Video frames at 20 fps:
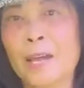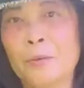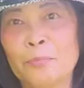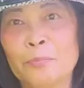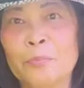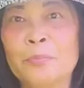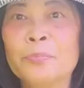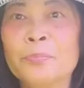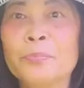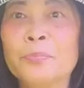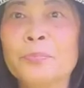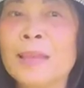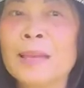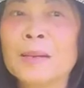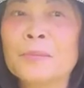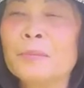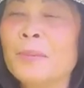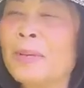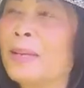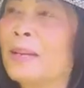5
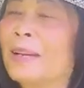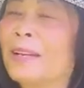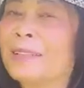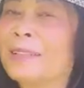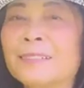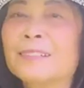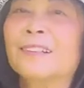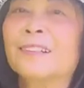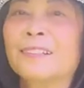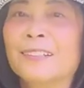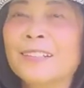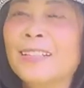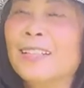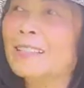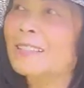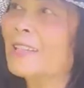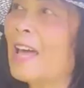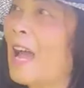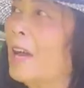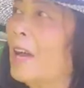Bây giờ là giữa
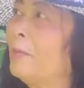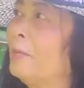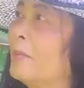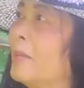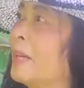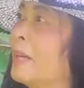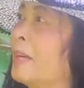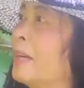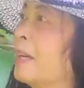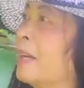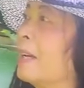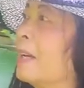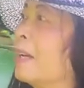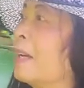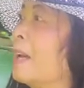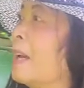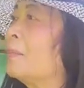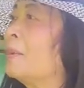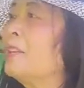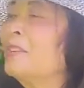tháng 8 thì
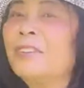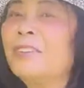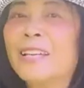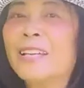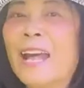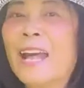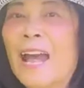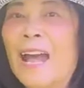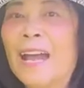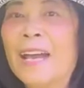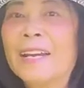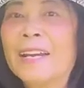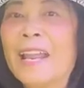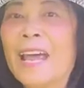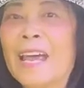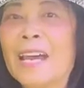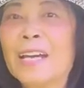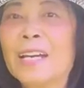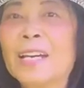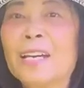bí vi cá
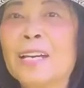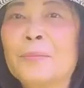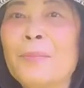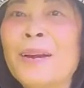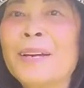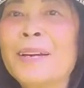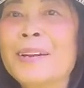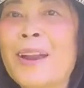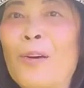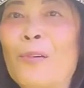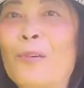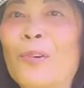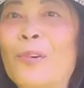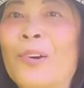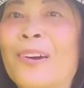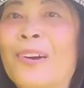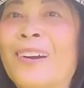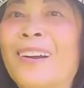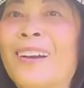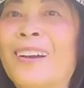đã bắt đầu
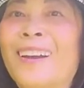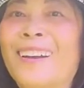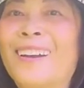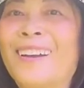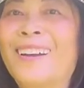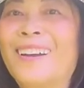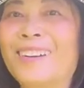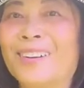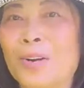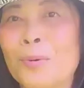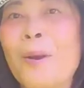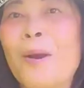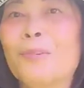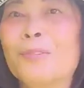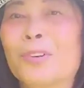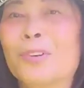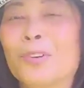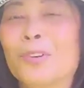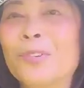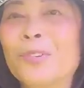có
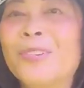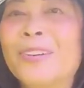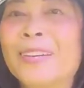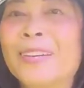bông rồi quý